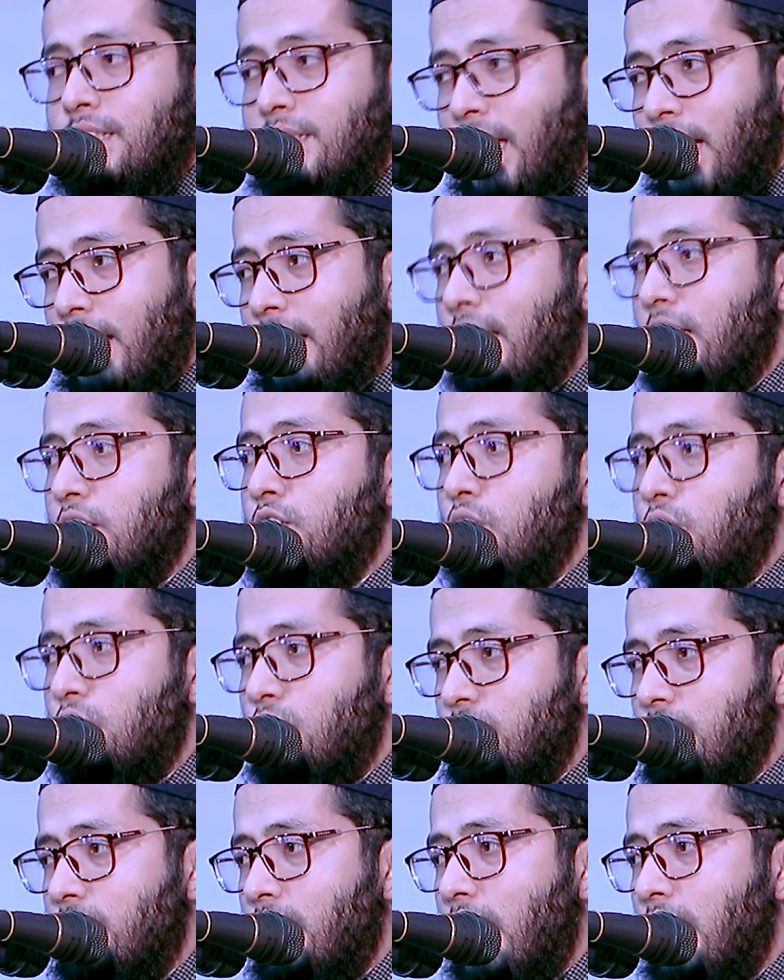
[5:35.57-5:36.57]
জায়গায়
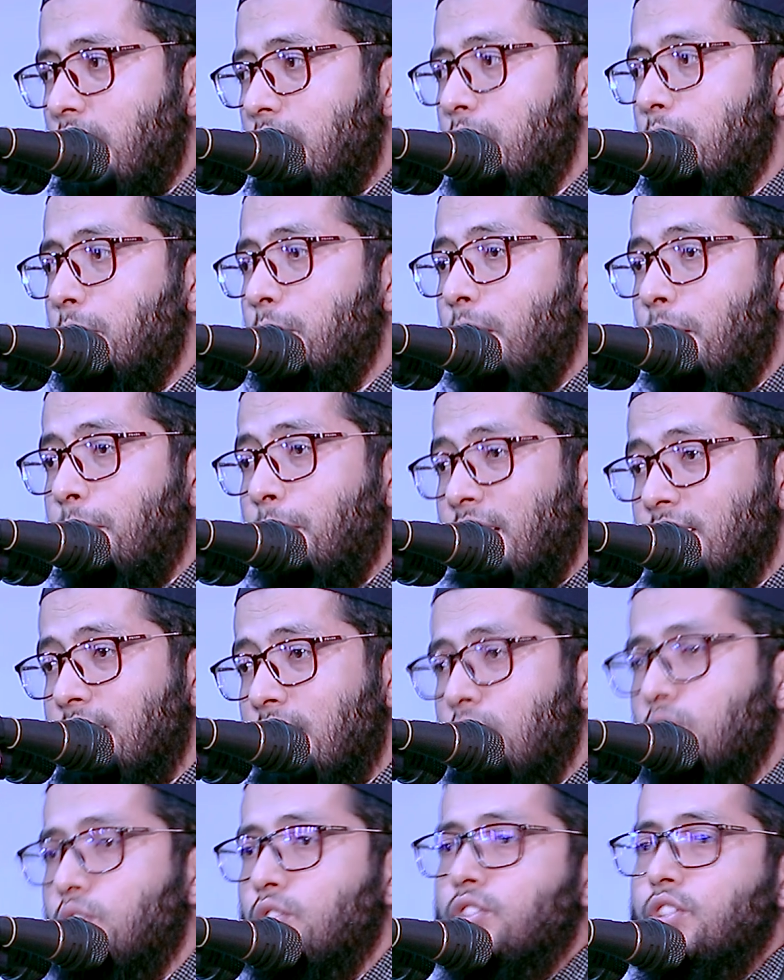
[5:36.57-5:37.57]
যখন যাই বা
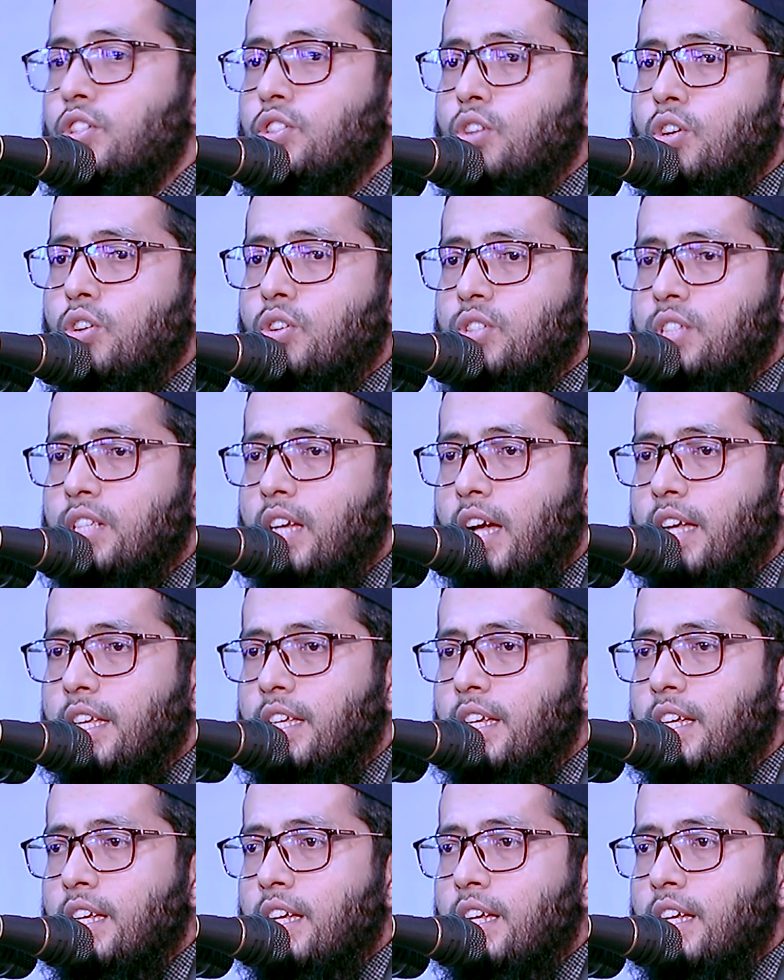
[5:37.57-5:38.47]
বাজার করতে যখন যাই